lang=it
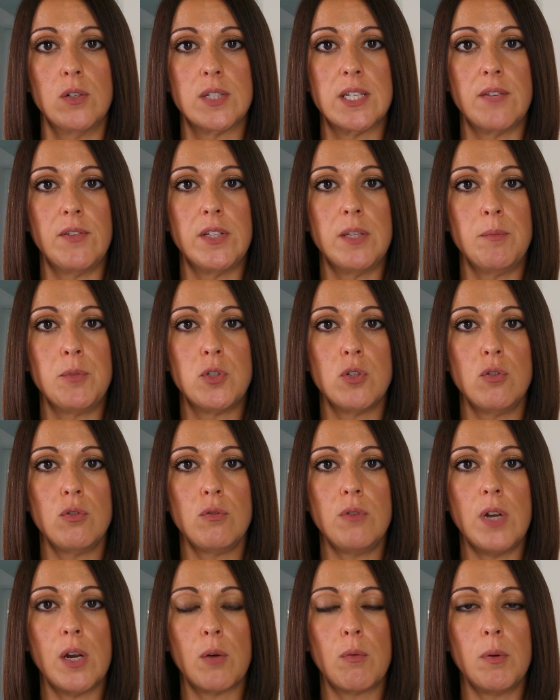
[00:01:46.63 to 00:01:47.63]
se avete bisogno
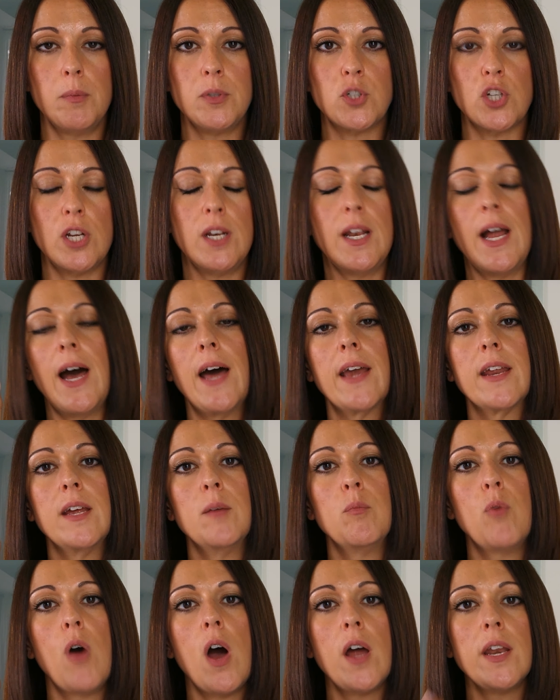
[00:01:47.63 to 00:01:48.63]
di un'acqua micellare
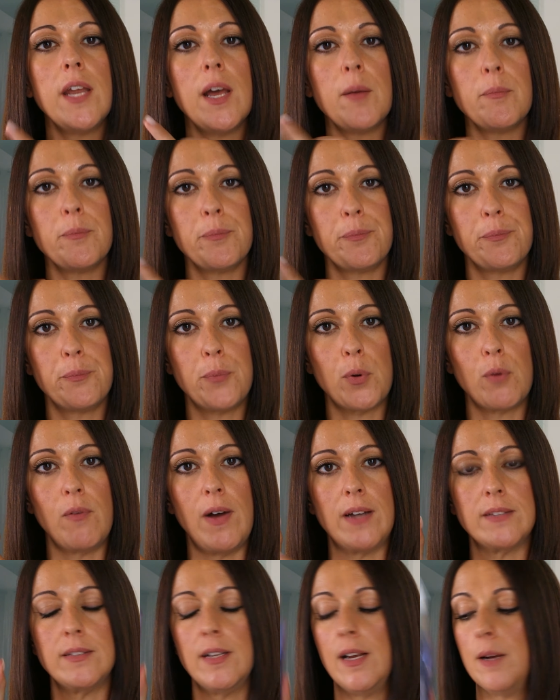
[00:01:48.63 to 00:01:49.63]
buona,
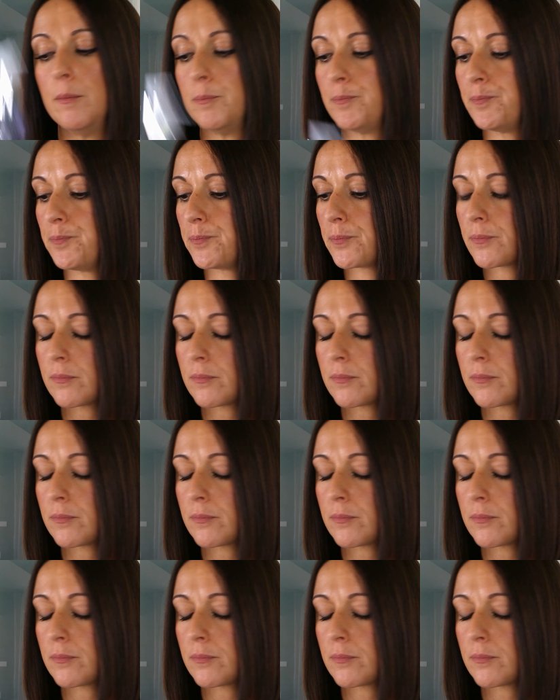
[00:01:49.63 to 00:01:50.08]
provatela.